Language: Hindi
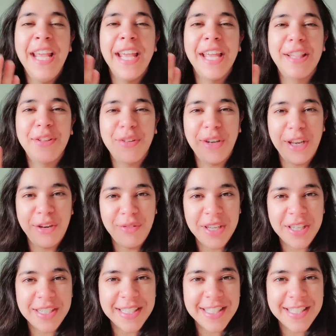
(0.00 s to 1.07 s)
एक तो
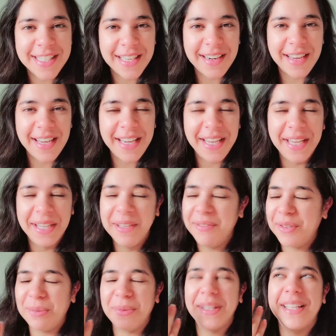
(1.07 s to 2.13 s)
रेनोवेशंस चल रही हैं वो
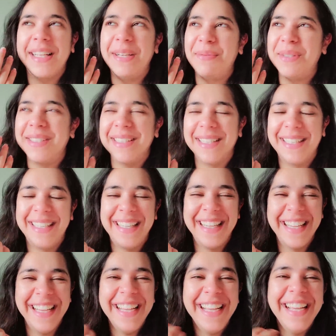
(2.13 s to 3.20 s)
तो पता नहीं कब से चल रही हैं